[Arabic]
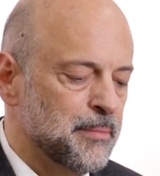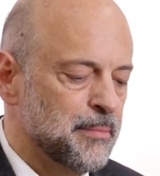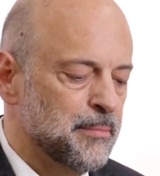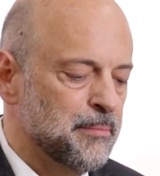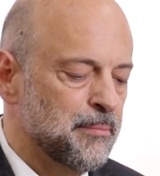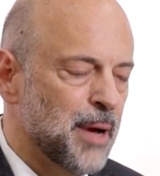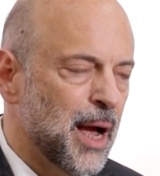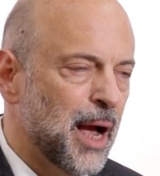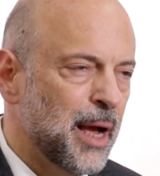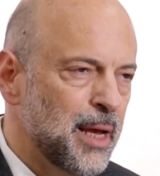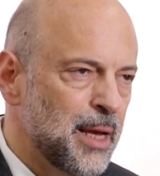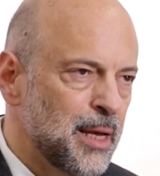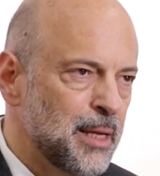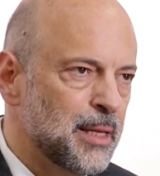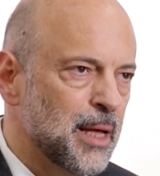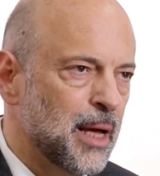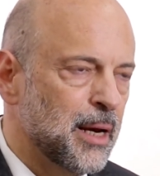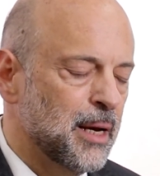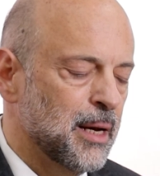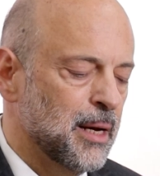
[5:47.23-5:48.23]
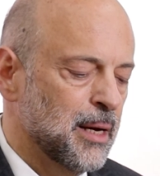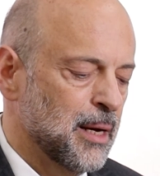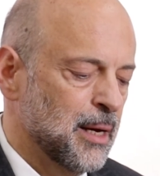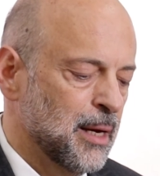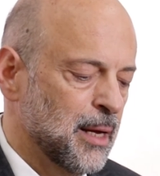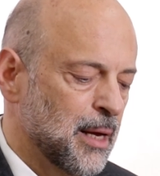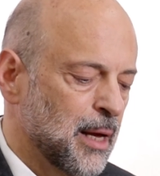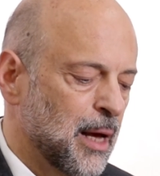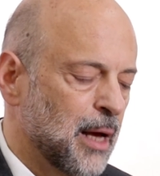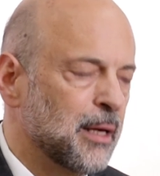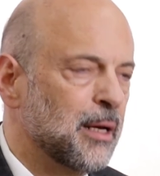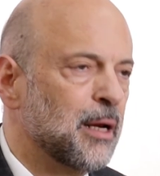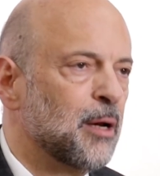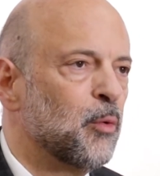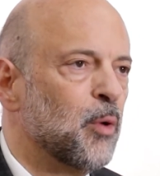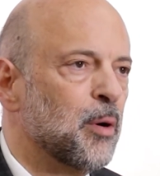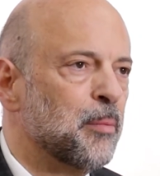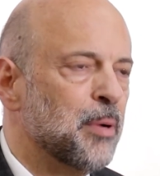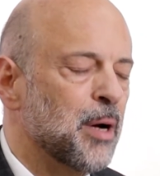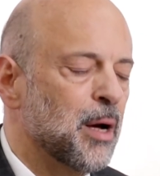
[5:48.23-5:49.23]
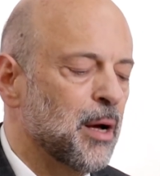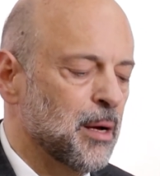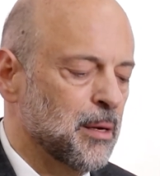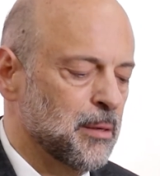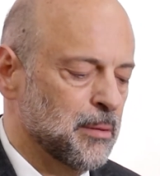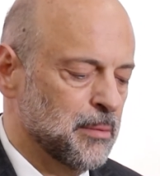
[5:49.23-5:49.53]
بعيدا عن الوباء